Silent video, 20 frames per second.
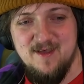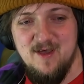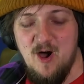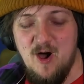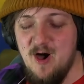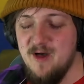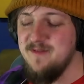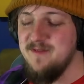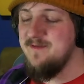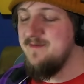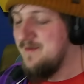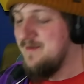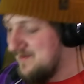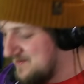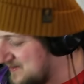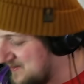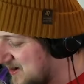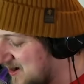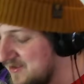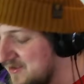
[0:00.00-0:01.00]
On,
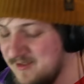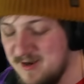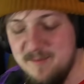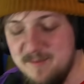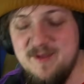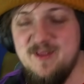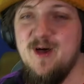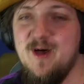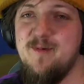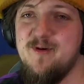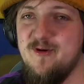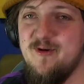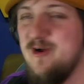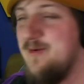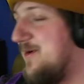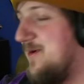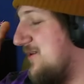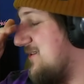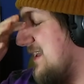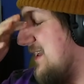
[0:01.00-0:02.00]
on robi dobrą
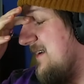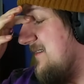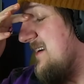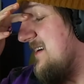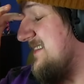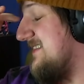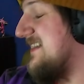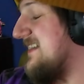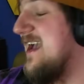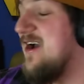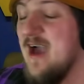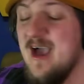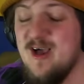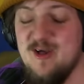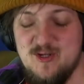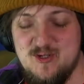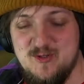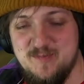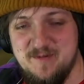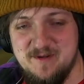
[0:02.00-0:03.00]
robotę. Chcę go
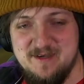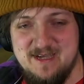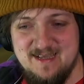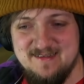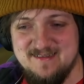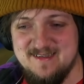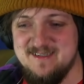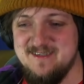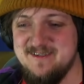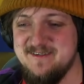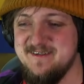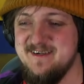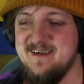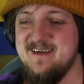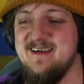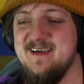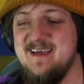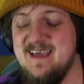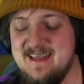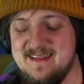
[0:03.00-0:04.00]
jakoś tu pokazać. I